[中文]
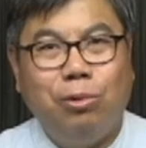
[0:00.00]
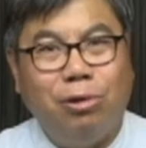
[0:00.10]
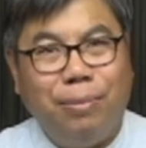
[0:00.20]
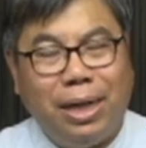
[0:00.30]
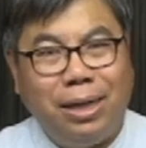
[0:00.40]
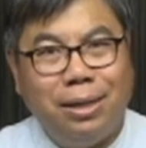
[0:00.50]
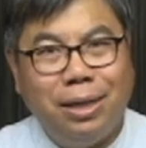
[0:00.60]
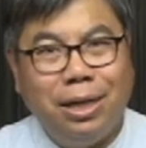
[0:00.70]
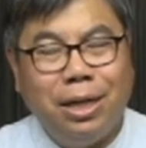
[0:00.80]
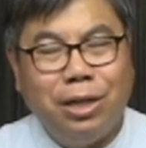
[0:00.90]
我们
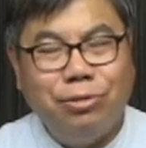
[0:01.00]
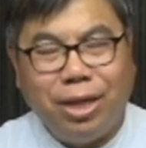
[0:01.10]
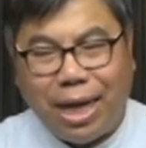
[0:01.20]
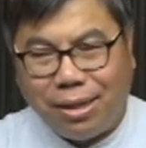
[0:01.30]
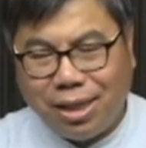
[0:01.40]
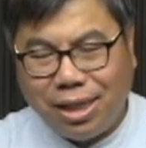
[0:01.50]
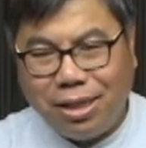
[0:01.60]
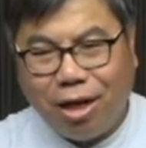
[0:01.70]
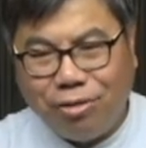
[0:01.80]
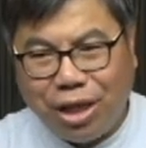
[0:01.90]
虽然
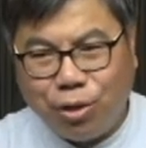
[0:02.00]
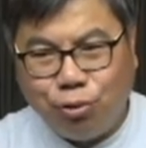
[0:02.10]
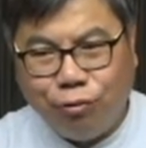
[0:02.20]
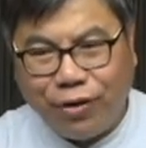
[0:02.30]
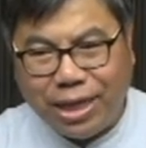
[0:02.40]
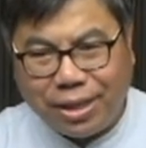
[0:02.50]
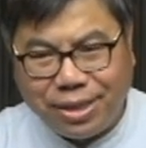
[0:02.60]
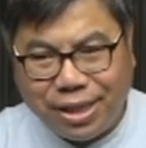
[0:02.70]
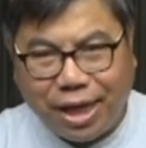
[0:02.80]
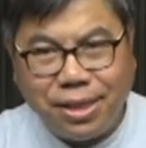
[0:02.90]
听到耶稣非常
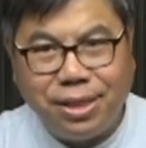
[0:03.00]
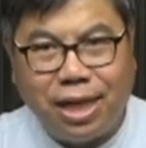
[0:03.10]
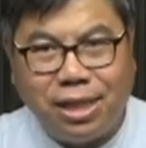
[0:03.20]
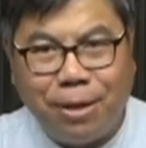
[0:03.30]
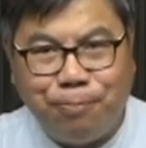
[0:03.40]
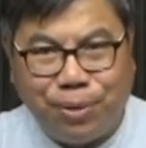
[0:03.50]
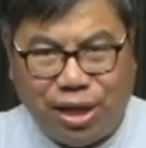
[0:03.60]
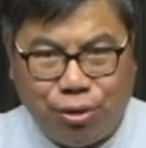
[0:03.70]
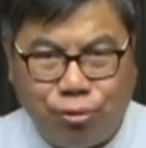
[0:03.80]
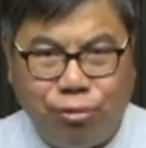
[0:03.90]
浅显的
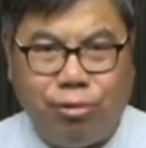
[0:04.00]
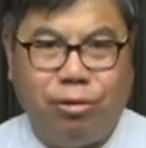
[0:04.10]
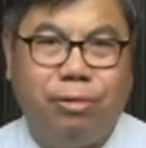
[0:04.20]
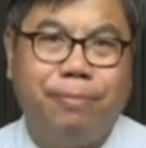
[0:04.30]
比喻，